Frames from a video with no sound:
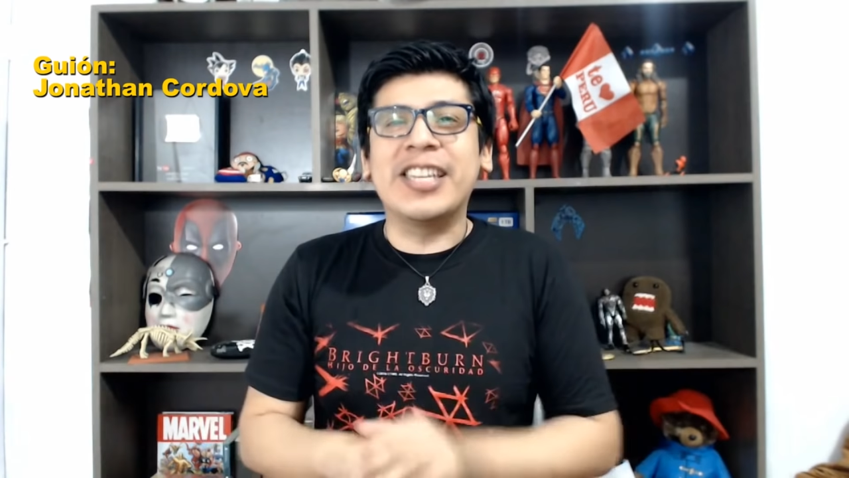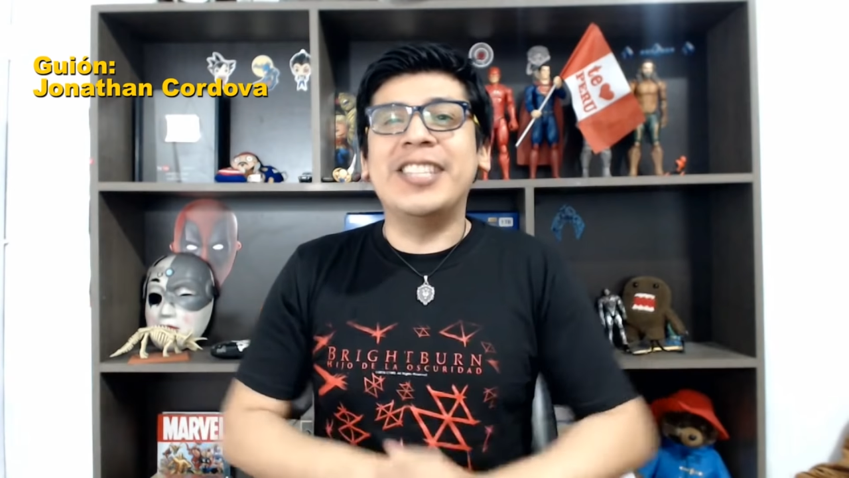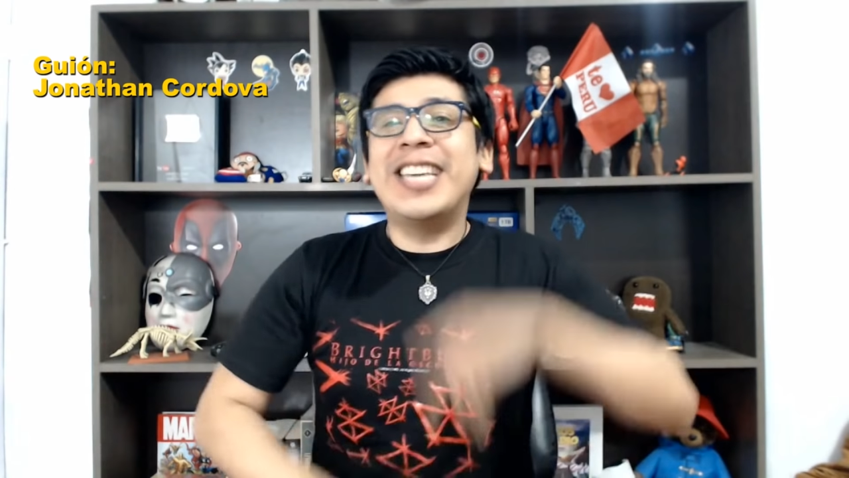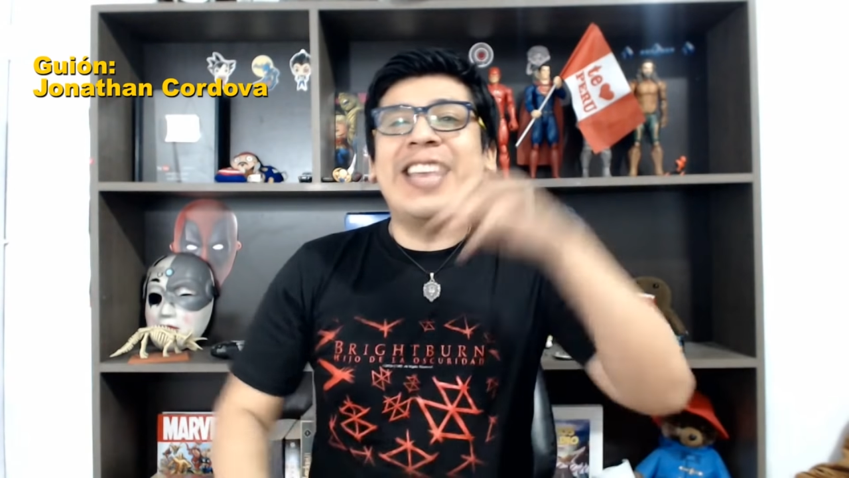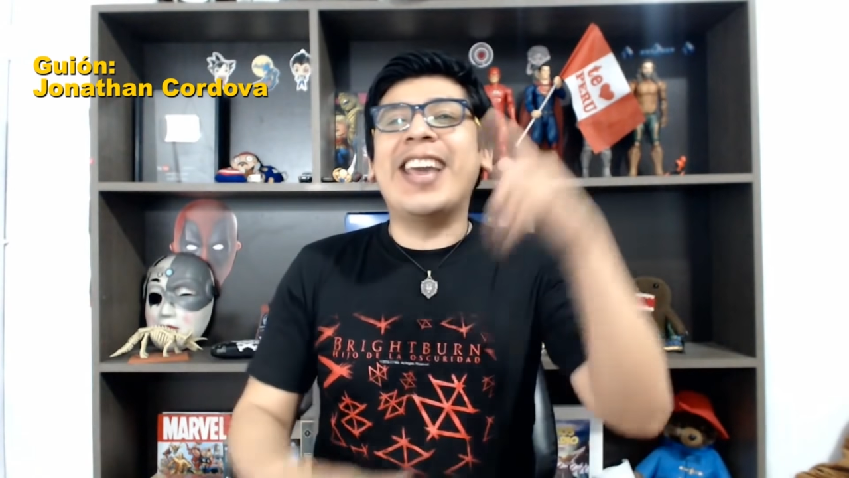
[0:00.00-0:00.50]

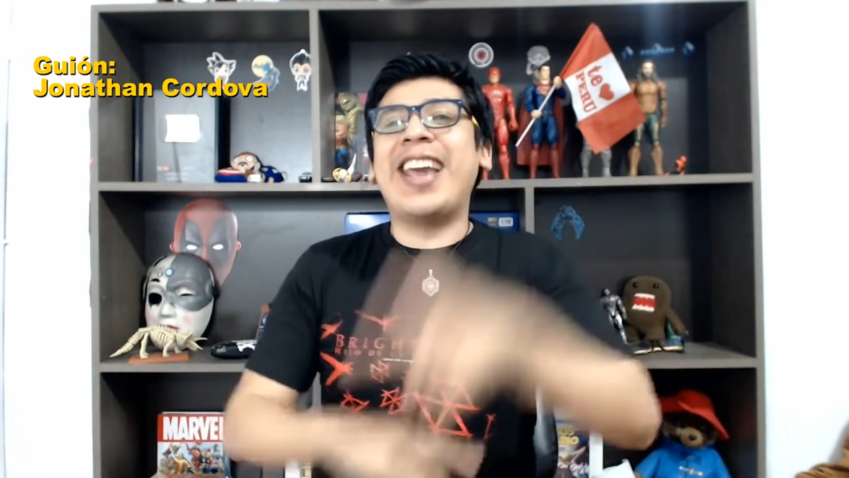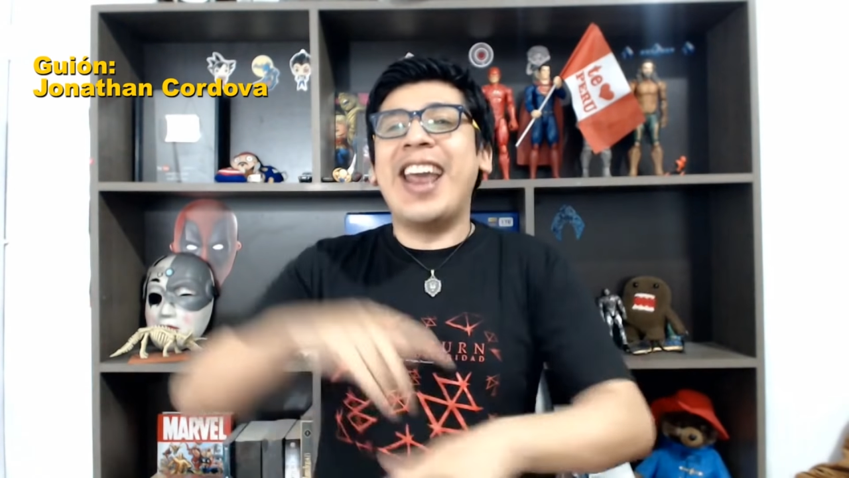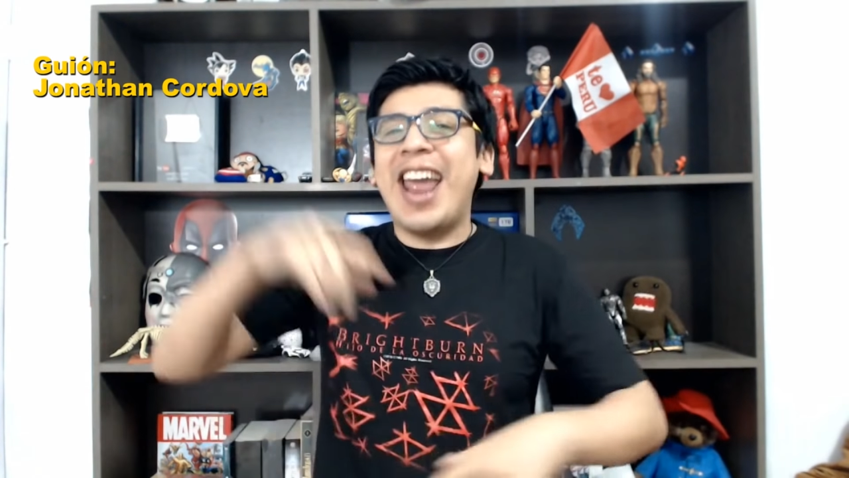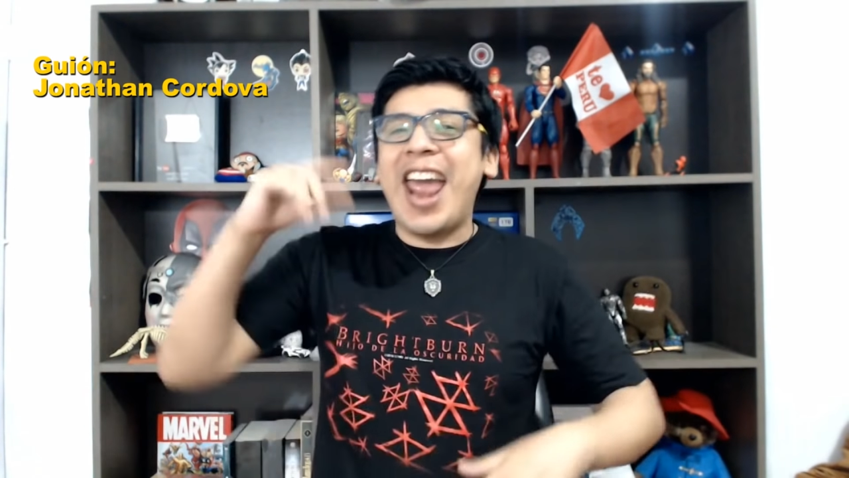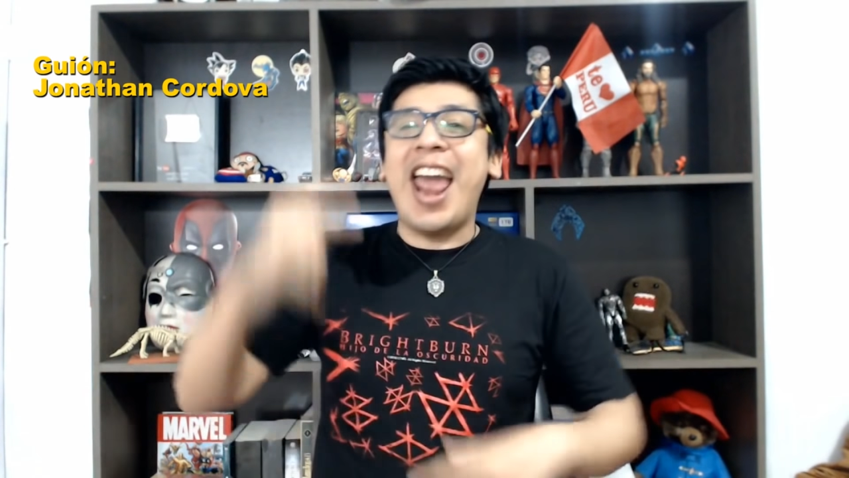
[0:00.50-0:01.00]
así que
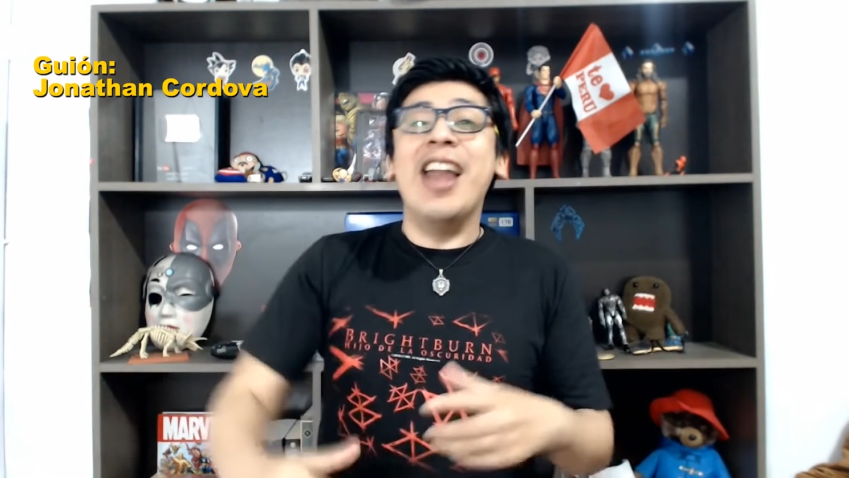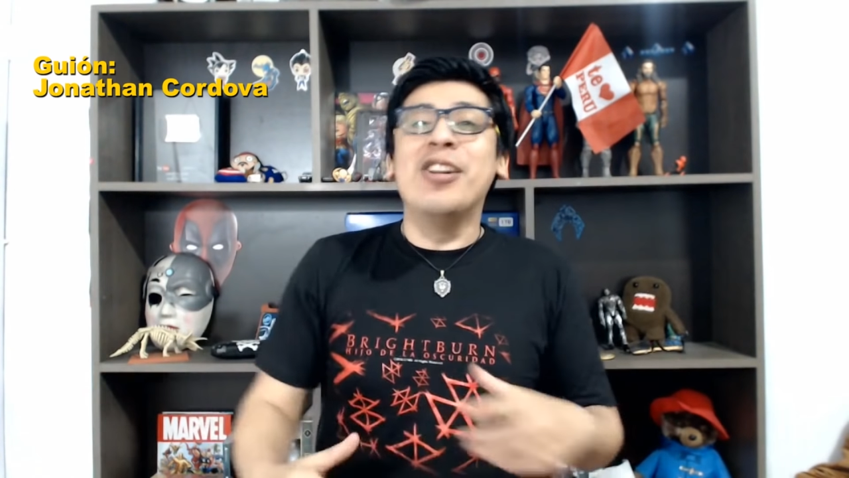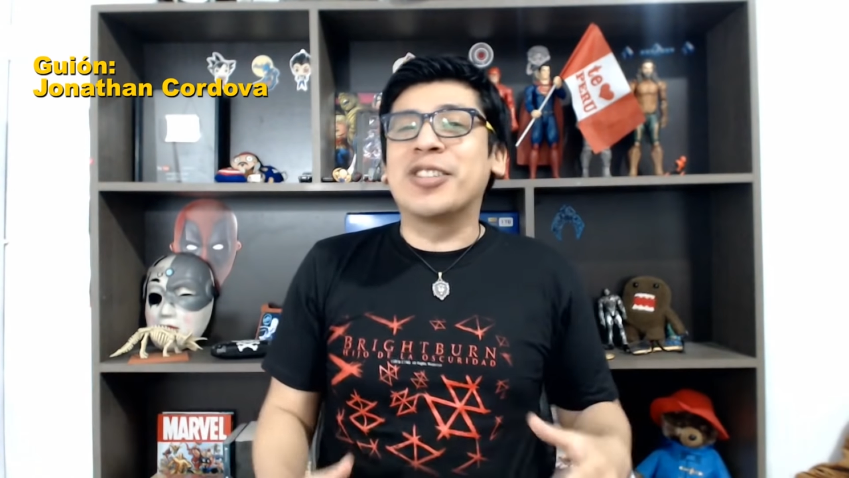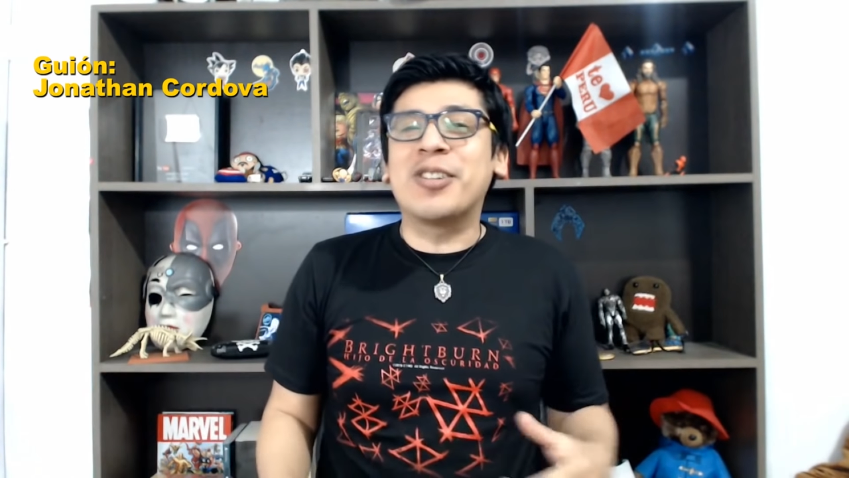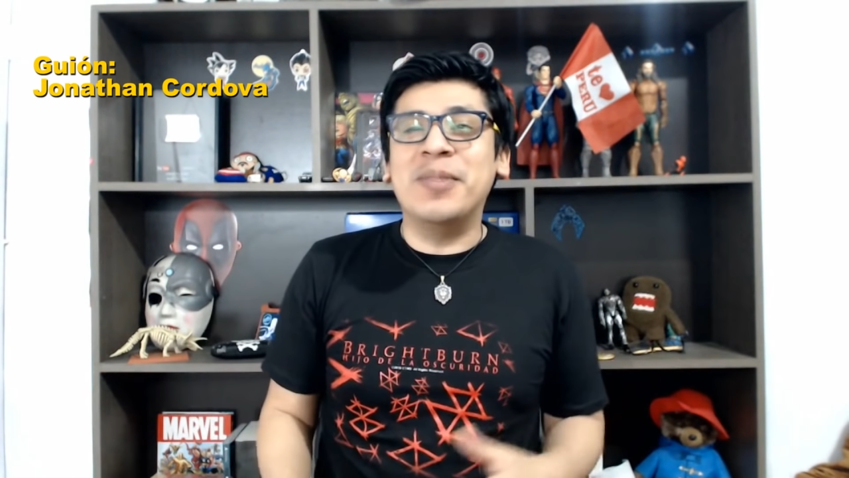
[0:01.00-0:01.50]
dejen en
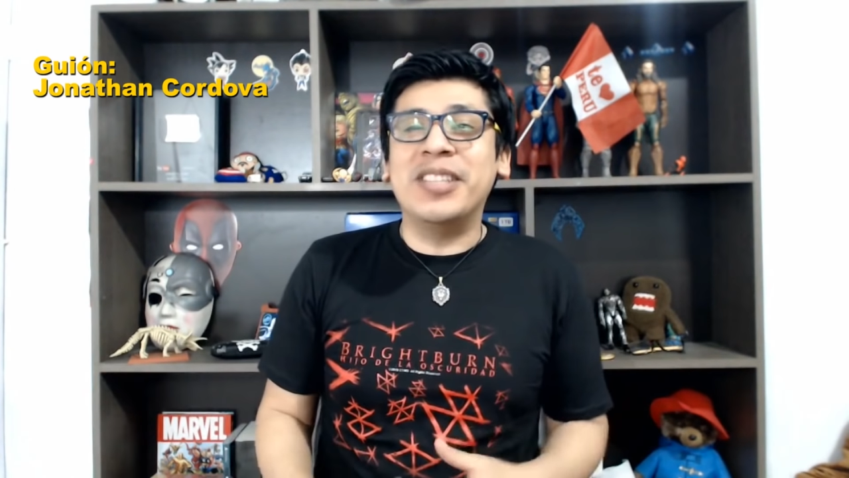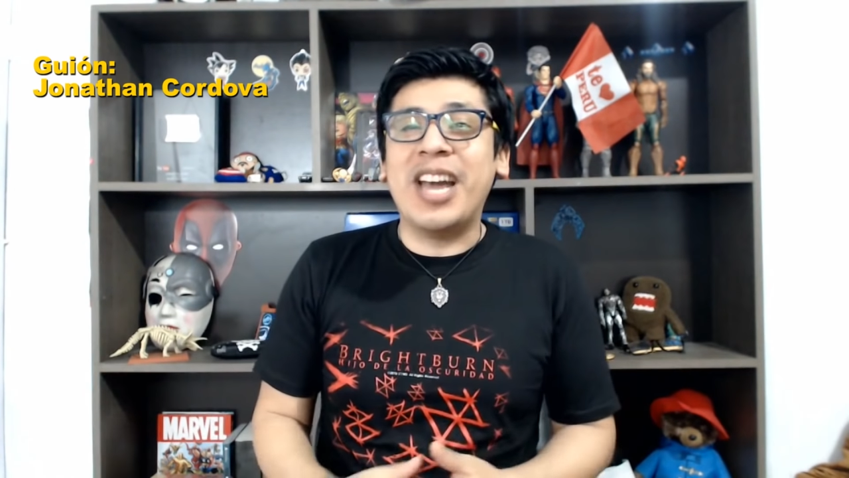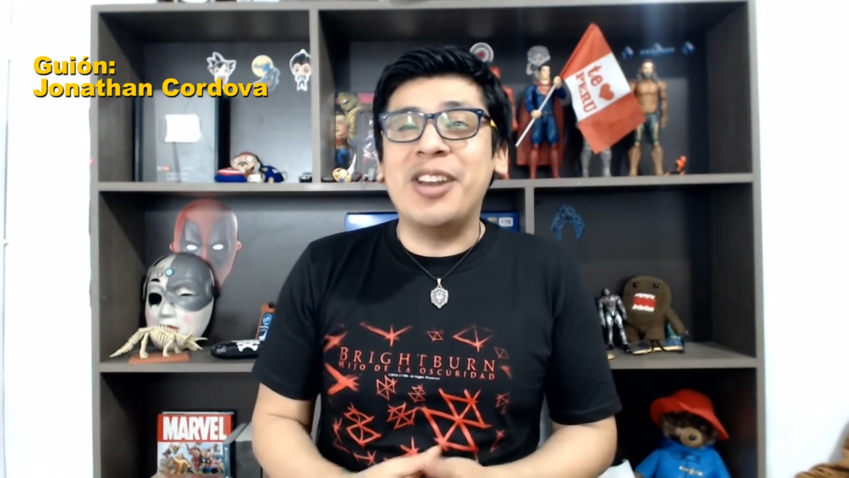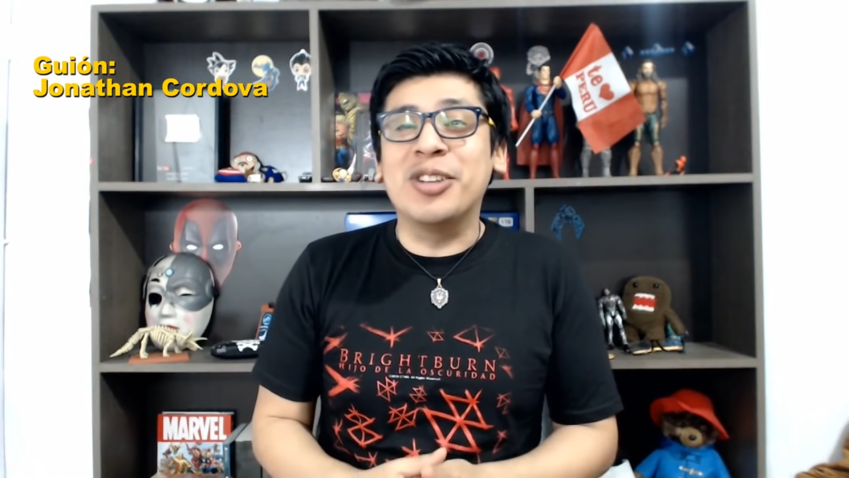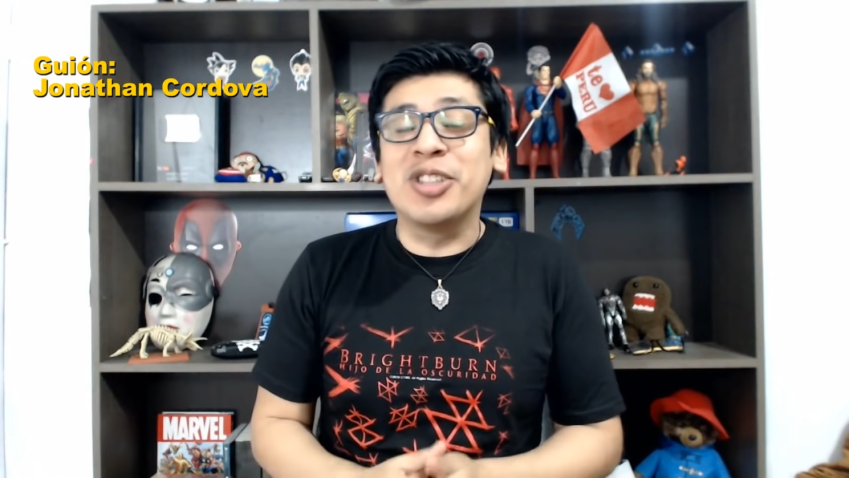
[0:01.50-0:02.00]
los
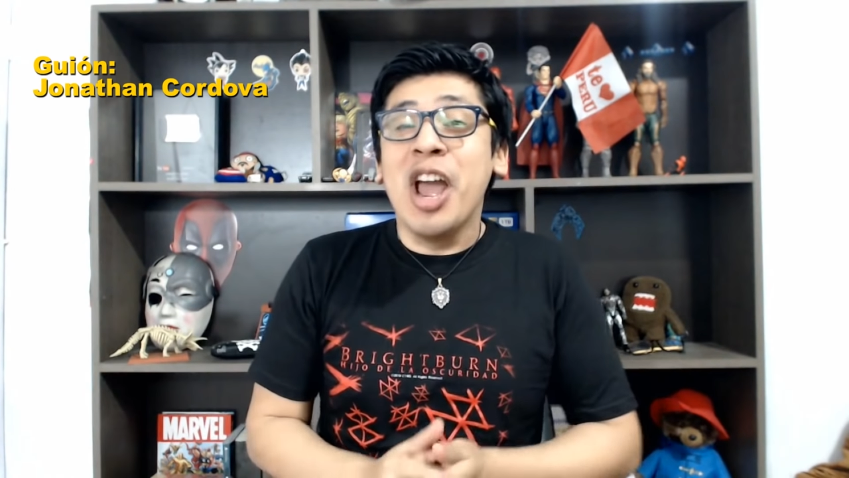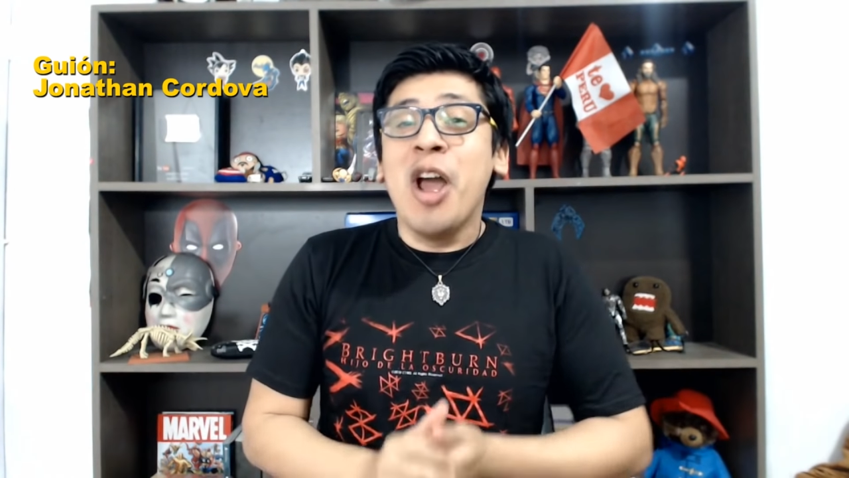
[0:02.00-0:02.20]
comentarios